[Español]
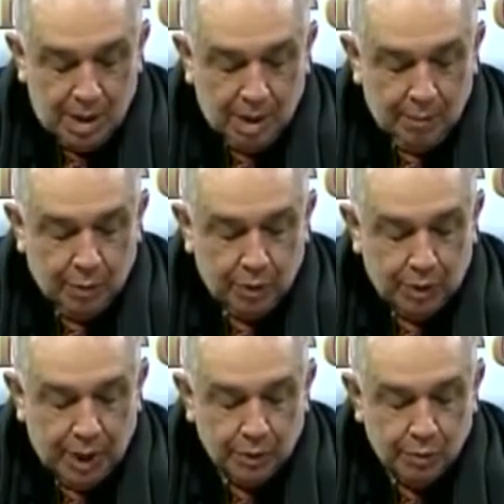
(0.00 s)
que
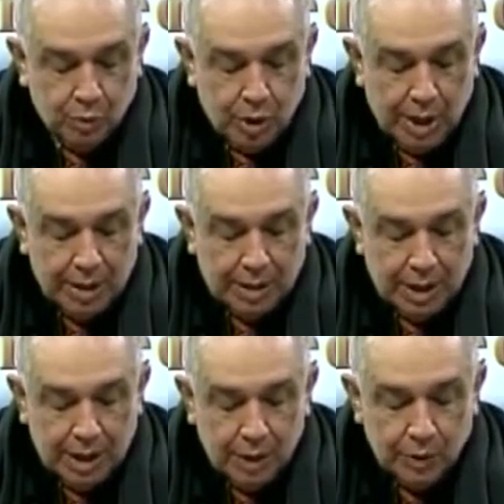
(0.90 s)
pondrá su morada
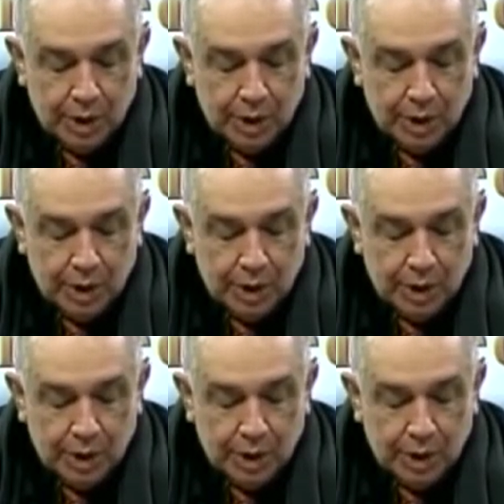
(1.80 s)
entre ellos